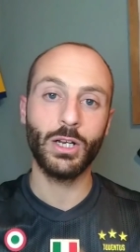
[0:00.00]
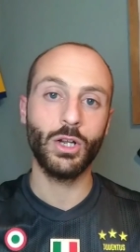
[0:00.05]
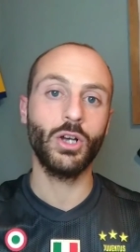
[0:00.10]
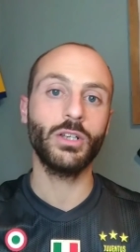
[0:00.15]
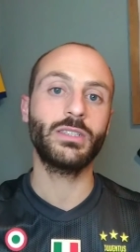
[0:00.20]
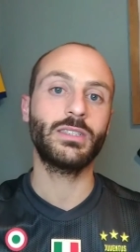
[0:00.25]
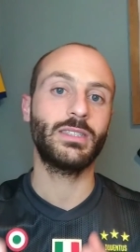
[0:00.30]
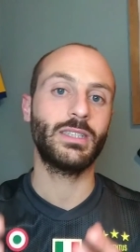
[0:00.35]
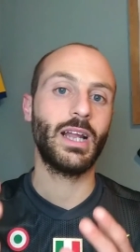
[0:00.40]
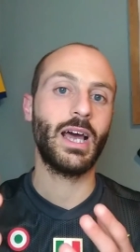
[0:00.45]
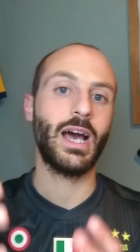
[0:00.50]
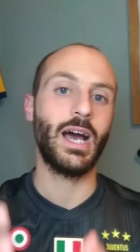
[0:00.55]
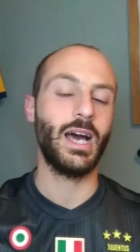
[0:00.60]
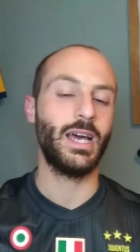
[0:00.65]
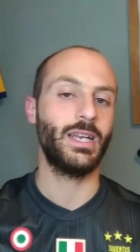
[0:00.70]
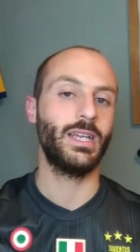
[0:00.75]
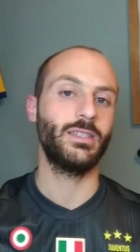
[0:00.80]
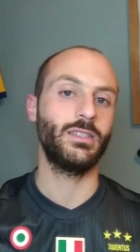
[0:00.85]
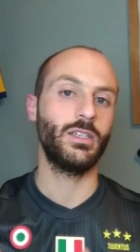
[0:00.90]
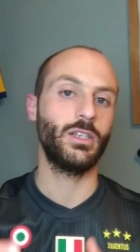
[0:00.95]
la nostra
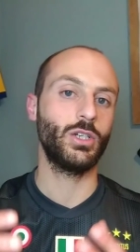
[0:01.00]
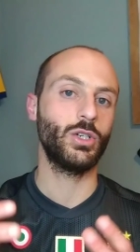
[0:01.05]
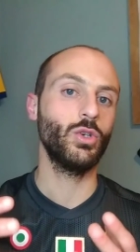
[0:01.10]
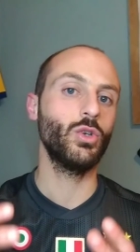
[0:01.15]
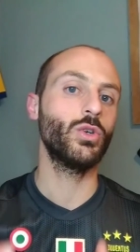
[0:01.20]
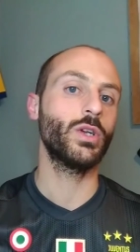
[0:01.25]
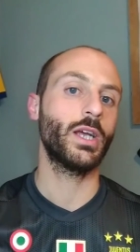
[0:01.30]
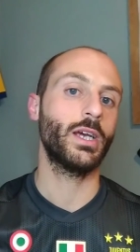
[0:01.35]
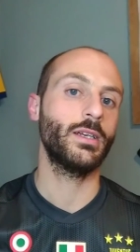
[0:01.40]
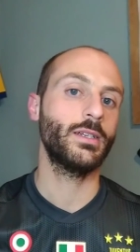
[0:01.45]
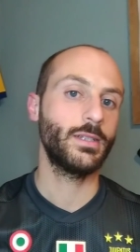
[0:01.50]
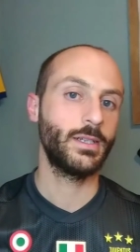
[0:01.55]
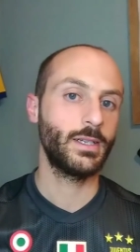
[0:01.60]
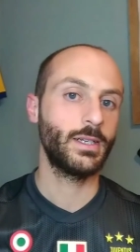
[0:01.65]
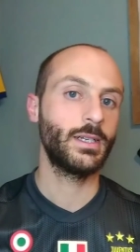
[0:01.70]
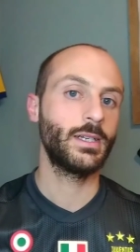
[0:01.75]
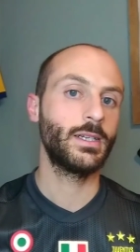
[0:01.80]
area di rigore.